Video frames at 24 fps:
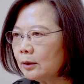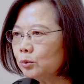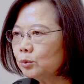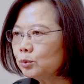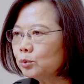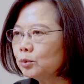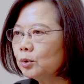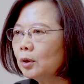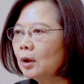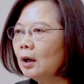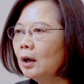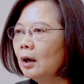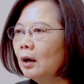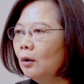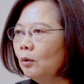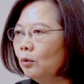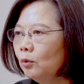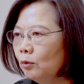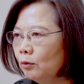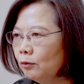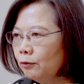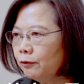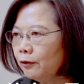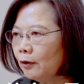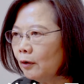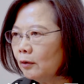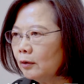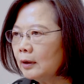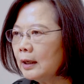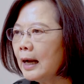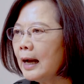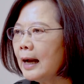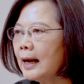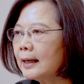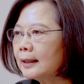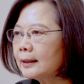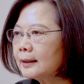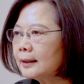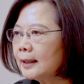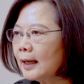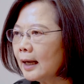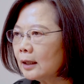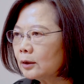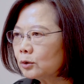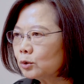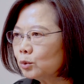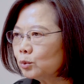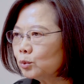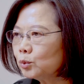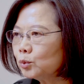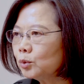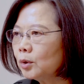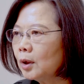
鹿、雾峰、大肚、